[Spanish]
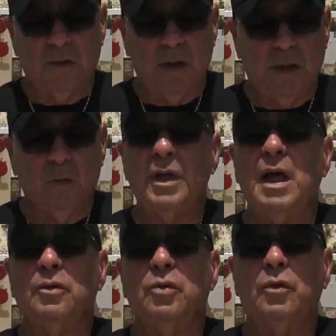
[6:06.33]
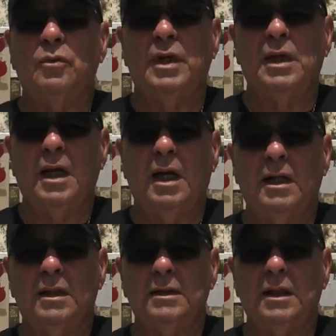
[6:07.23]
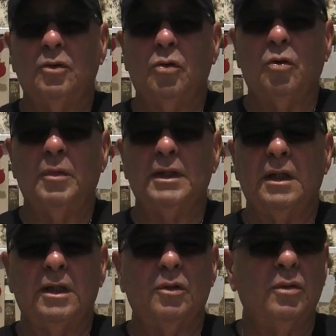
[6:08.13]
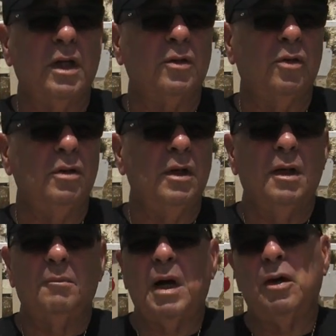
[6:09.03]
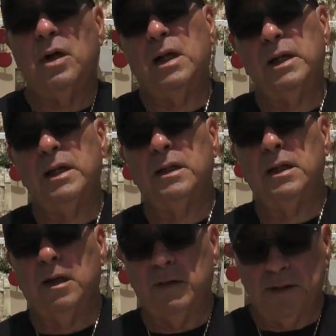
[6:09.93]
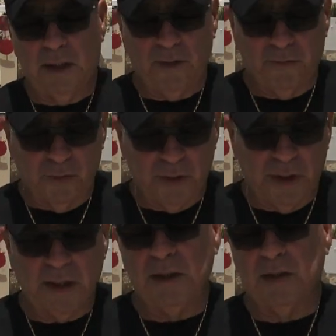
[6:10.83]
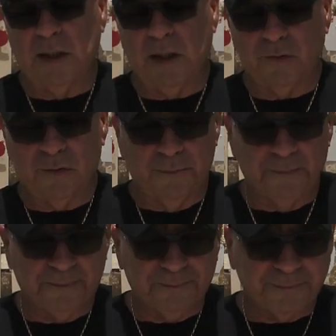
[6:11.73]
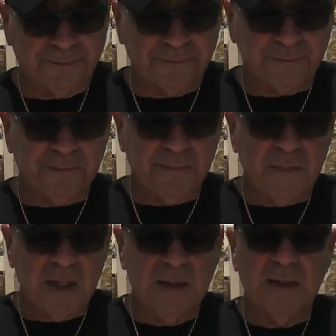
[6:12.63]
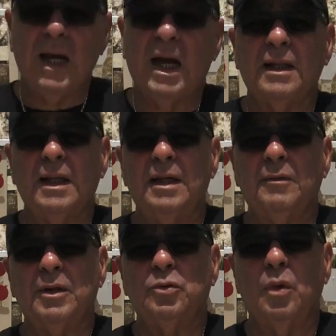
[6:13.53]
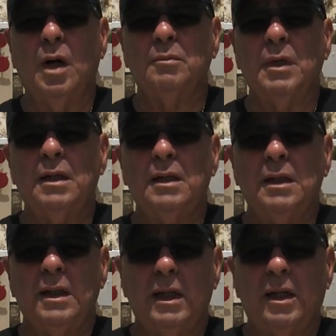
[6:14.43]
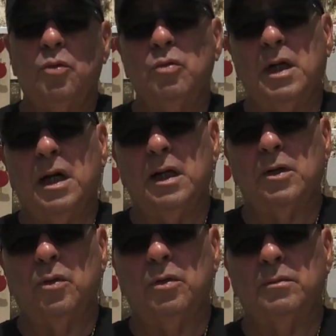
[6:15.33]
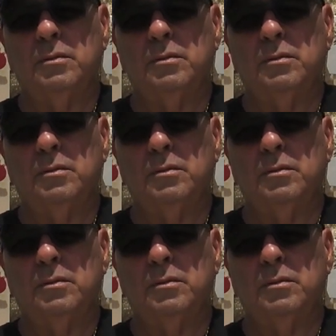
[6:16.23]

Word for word: Eh, cuidando de, la, de no cometer ningún error bajo las leyes de la, de Florida en este caso. Dejar de llevar tu arma es un gran error.